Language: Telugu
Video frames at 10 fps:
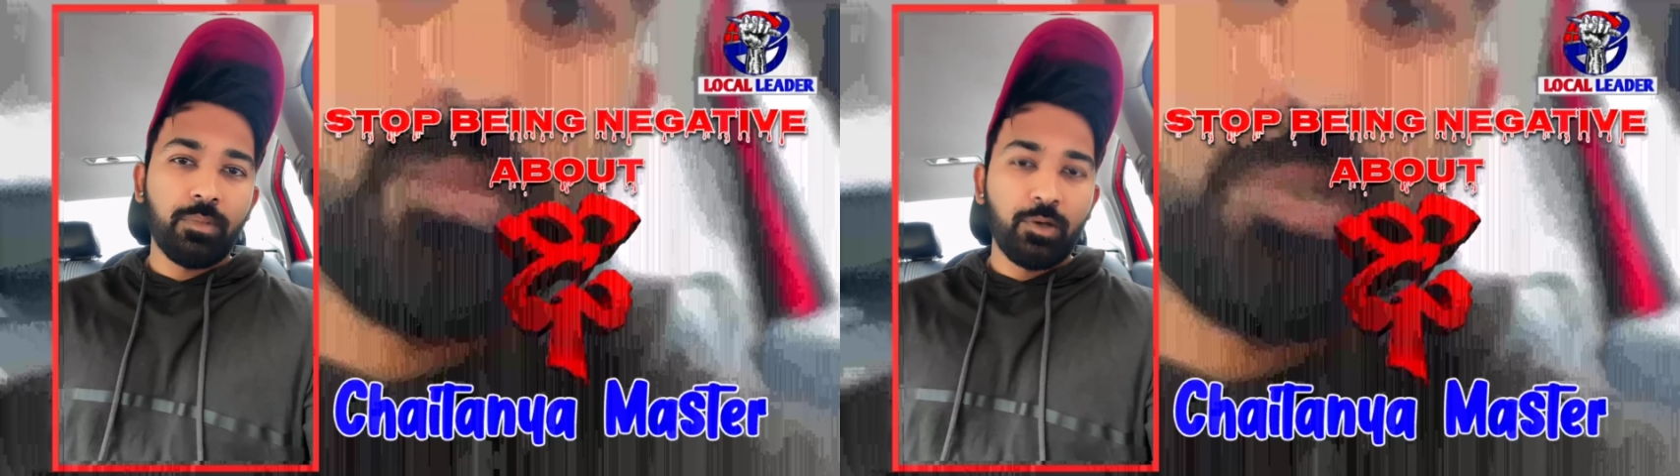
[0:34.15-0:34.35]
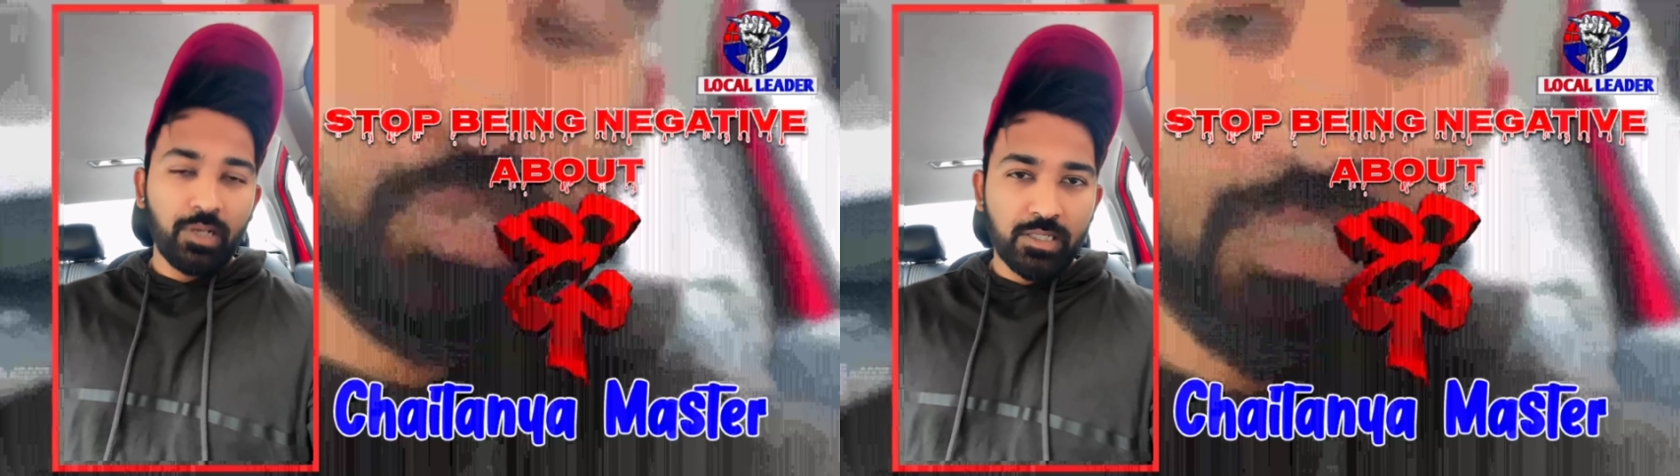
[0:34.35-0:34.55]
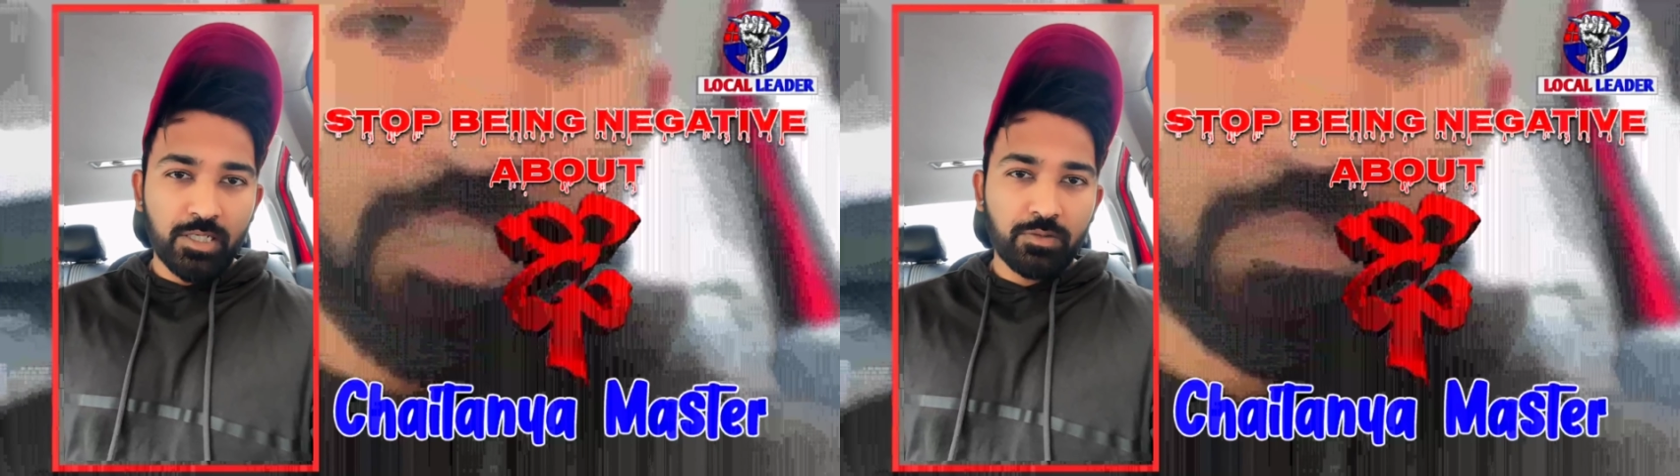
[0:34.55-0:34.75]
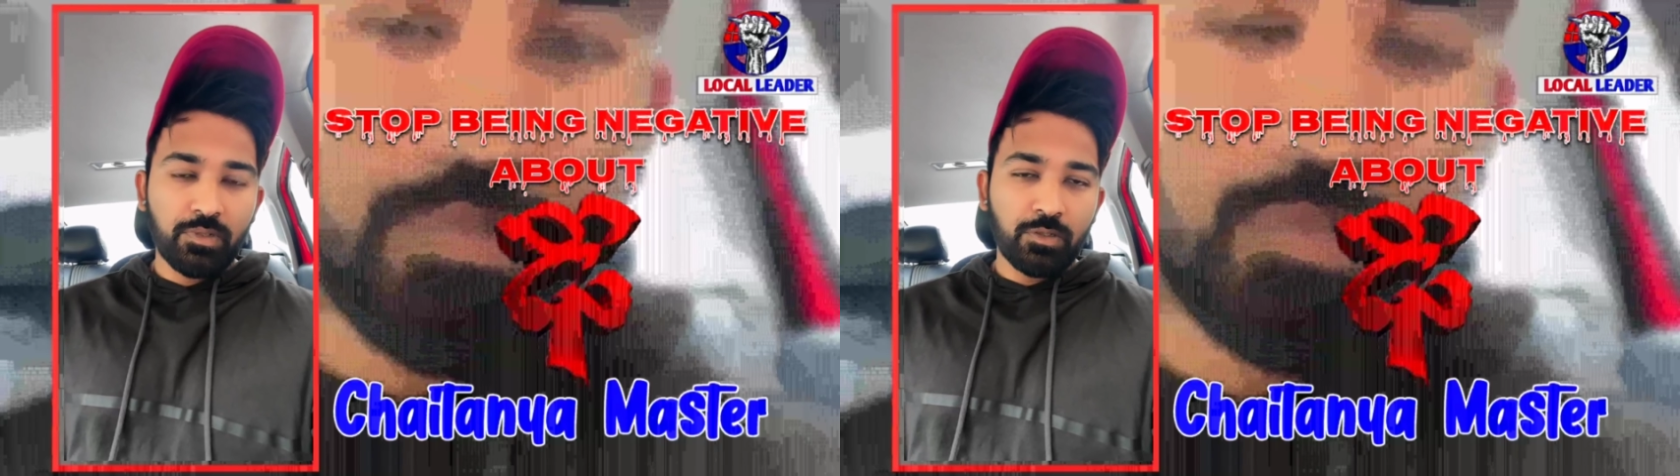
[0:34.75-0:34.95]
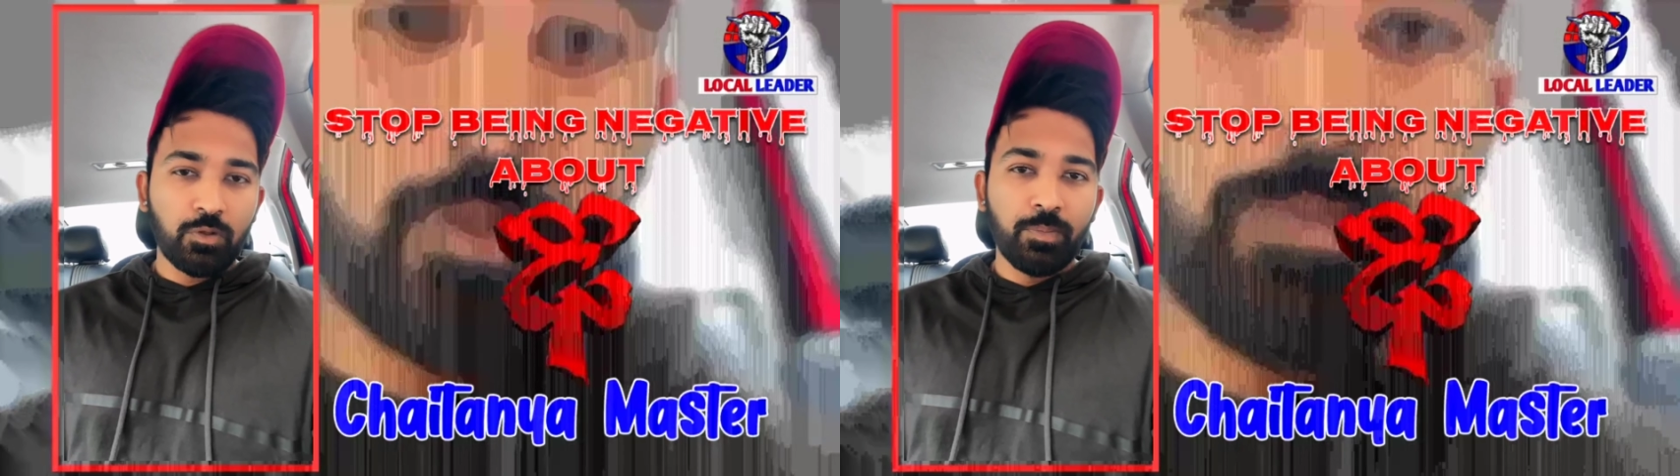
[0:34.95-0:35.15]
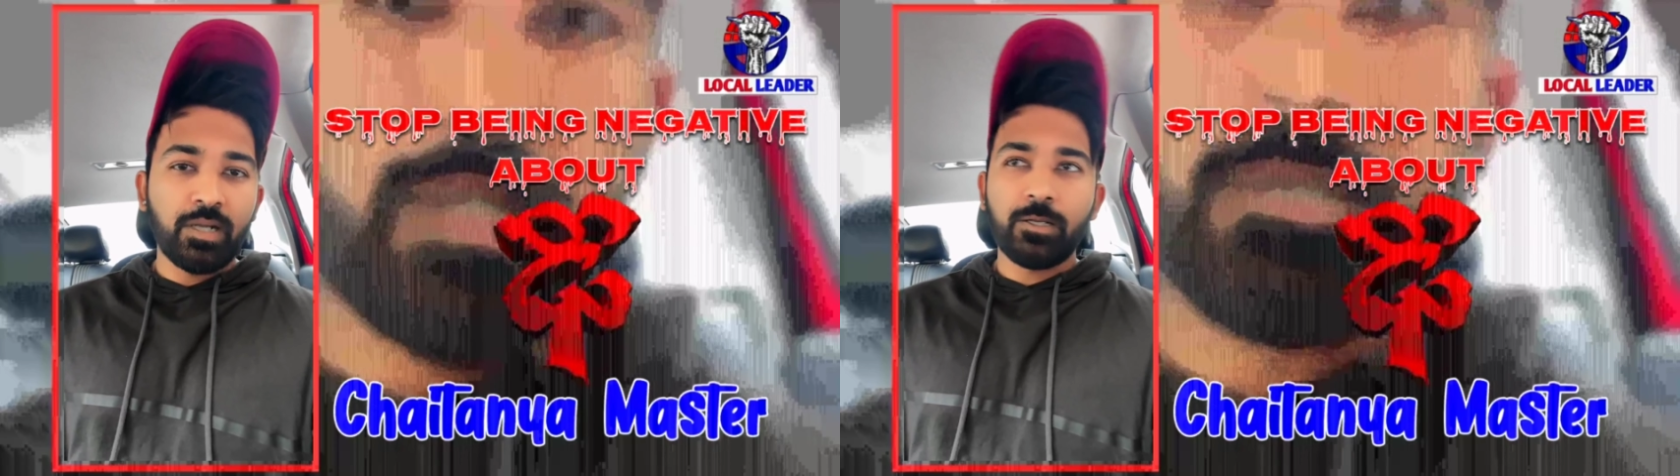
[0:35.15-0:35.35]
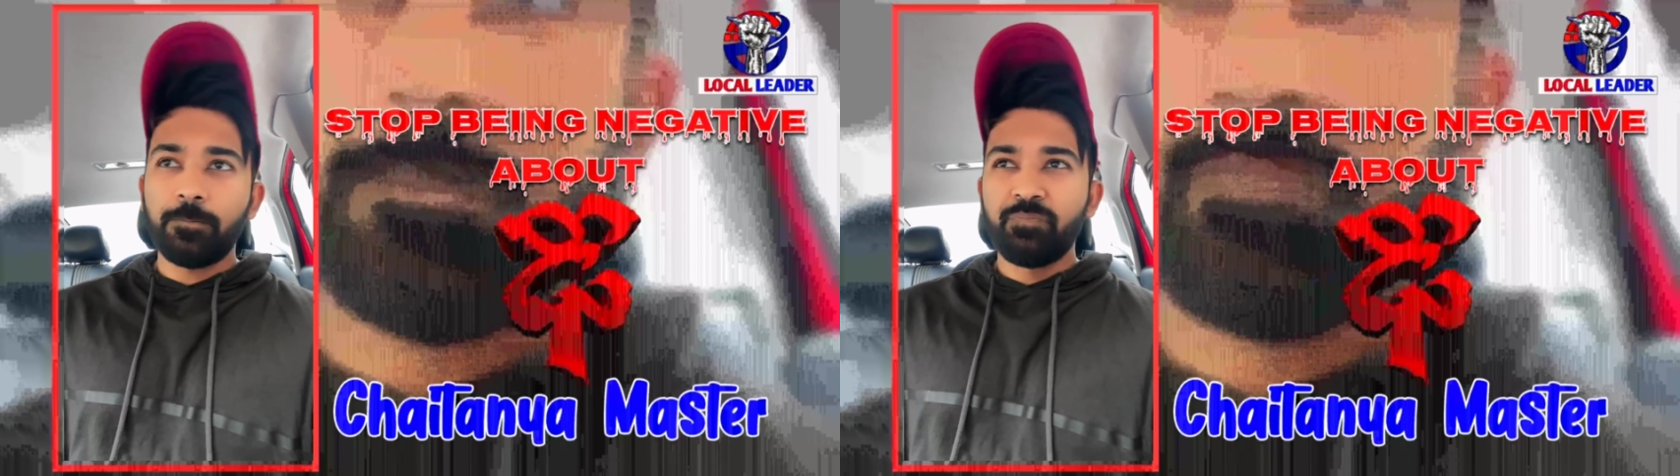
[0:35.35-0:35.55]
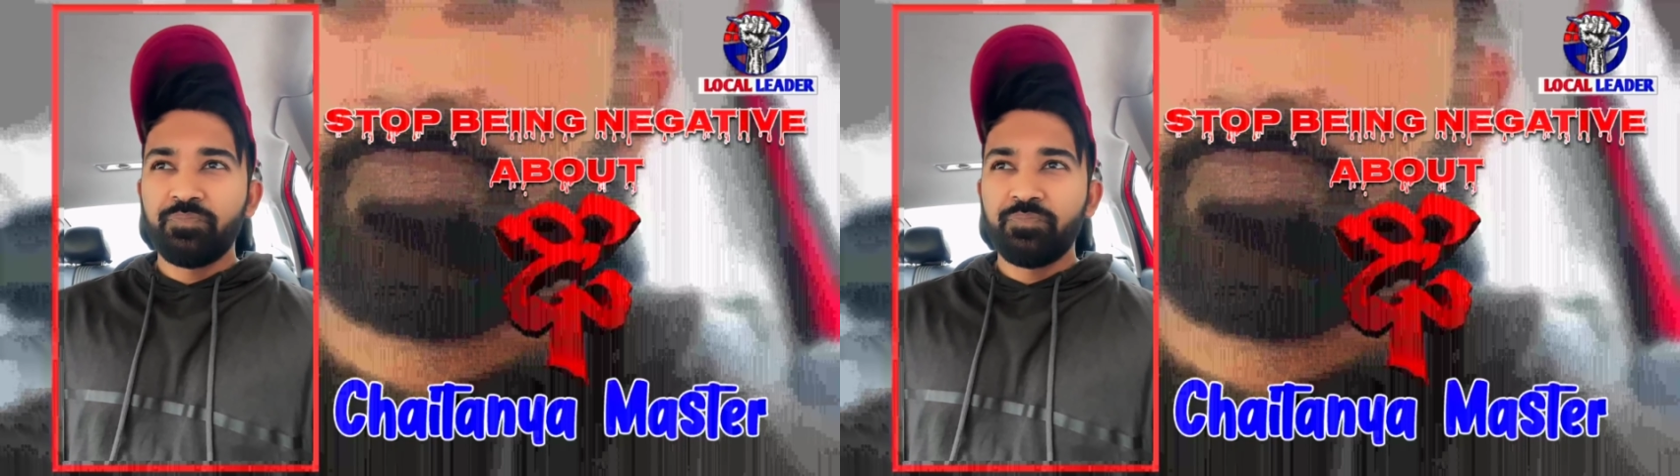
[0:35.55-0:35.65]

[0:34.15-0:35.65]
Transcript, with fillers: మనోడు ఇలా చేసుకున్నందుకు బట్